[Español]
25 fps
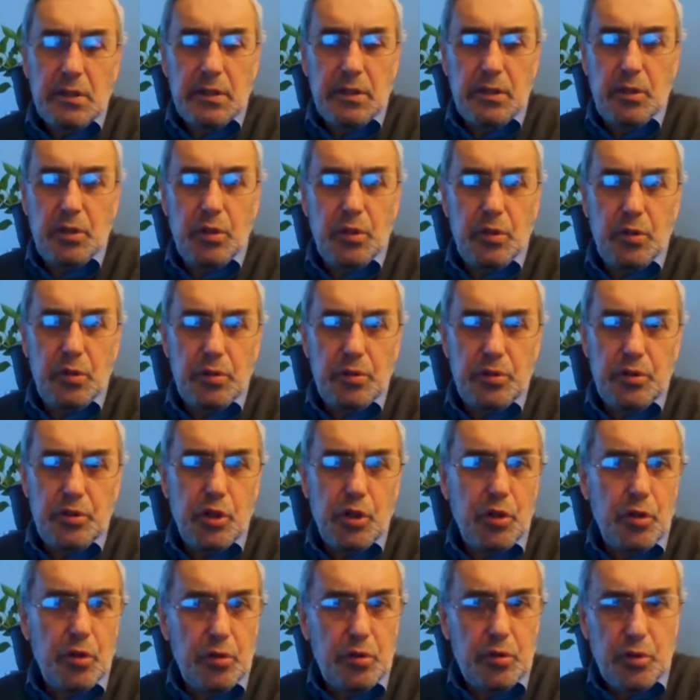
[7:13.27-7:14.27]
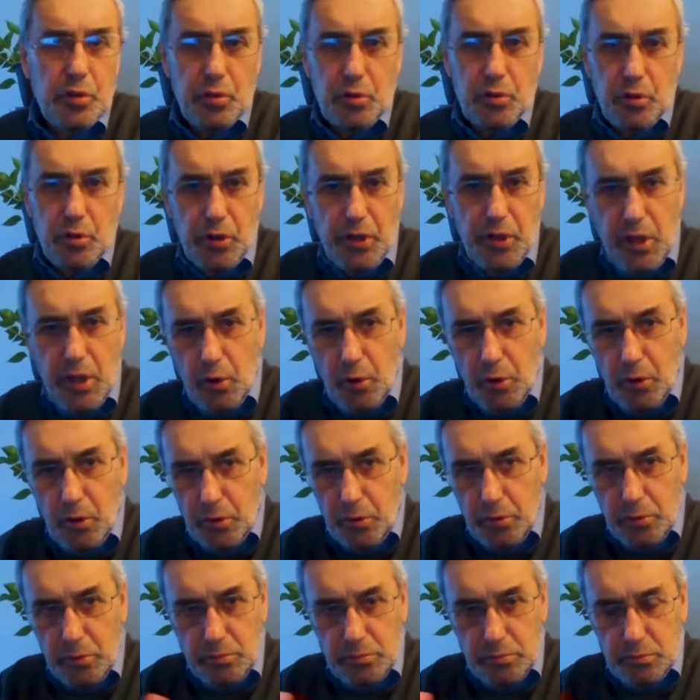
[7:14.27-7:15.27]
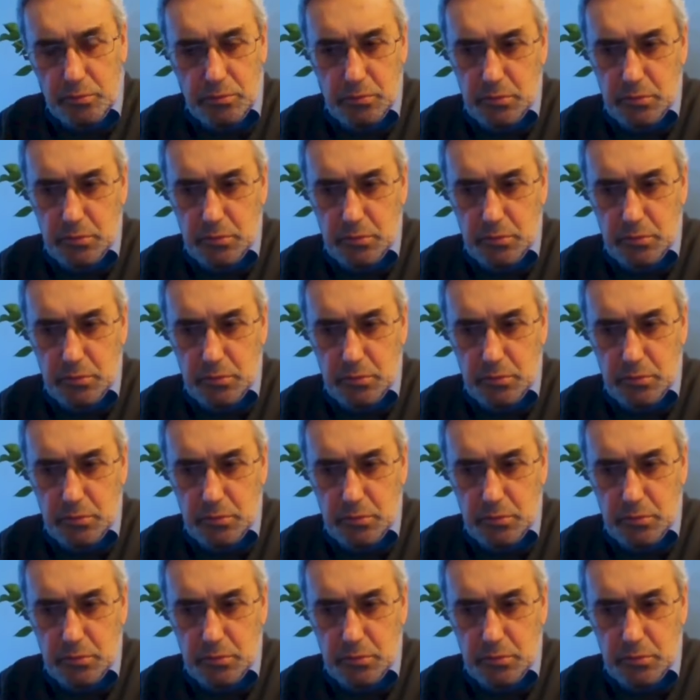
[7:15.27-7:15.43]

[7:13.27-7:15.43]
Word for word: Mm, yo, yo no quiero